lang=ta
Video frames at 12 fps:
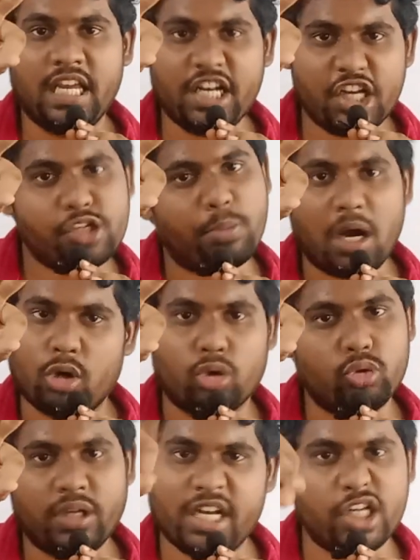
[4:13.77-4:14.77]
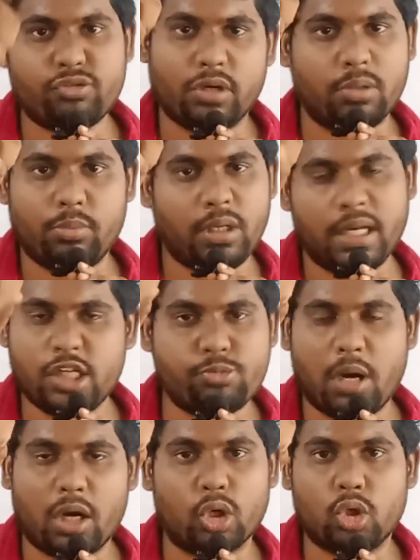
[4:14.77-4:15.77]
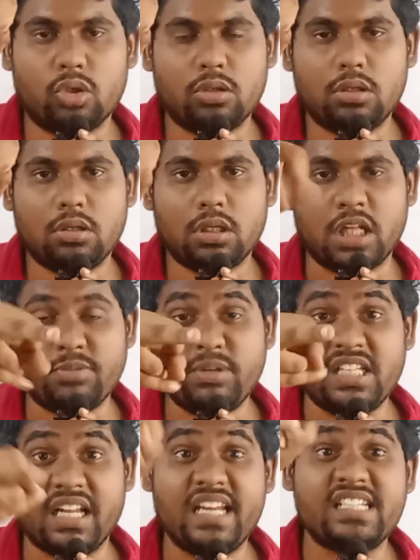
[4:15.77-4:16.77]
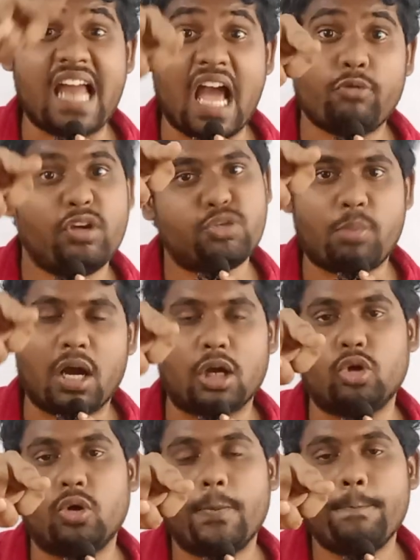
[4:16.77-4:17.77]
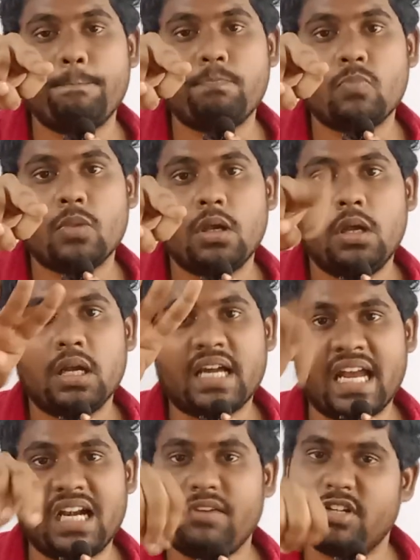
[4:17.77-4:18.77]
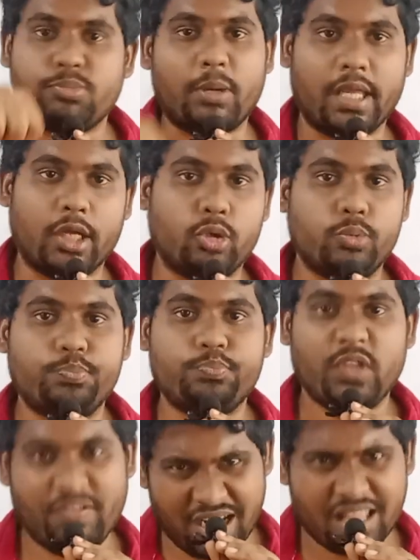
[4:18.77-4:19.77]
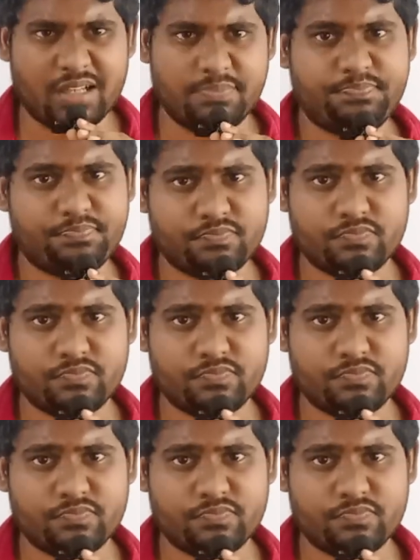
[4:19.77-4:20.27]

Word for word: இங்கிலீஷ் பார்க்கணும் இங்கிலீஷ் இங்கிலீஷ் பார்க்கணும் தட் மீன்ஸ் இங்கிலீஷ் லாங்குவேஜ் பார்க்கணும் கரண்ட் அஃபேர்ஸ் படிக்கணும் இவ்வளோ தான்